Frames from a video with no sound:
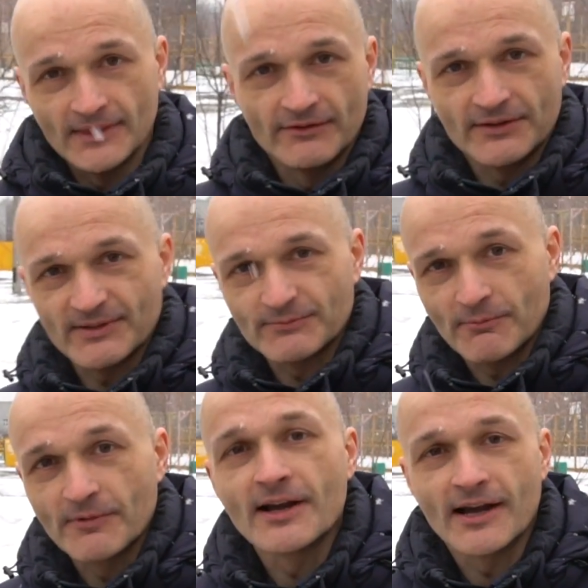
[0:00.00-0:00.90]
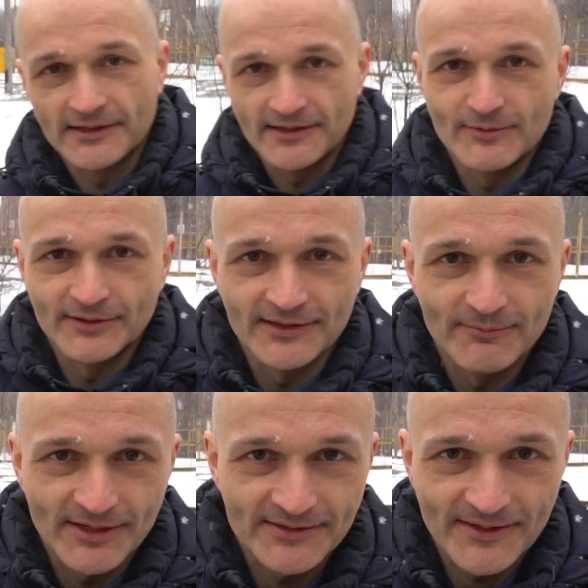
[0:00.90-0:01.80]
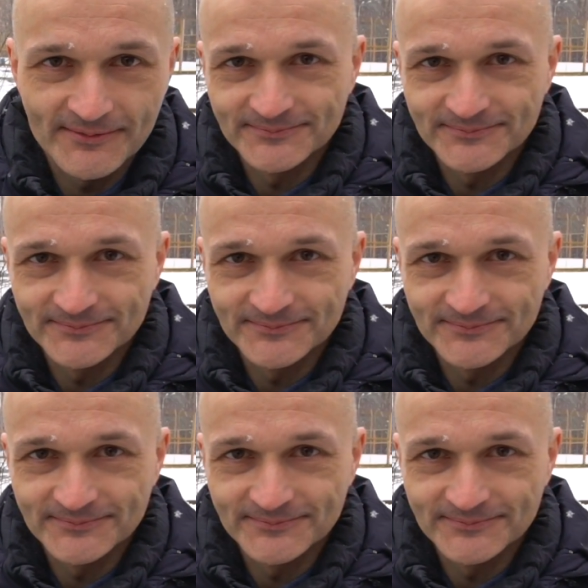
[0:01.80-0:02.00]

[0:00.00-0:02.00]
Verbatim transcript: Давайте посмотрим, как это работает на практике.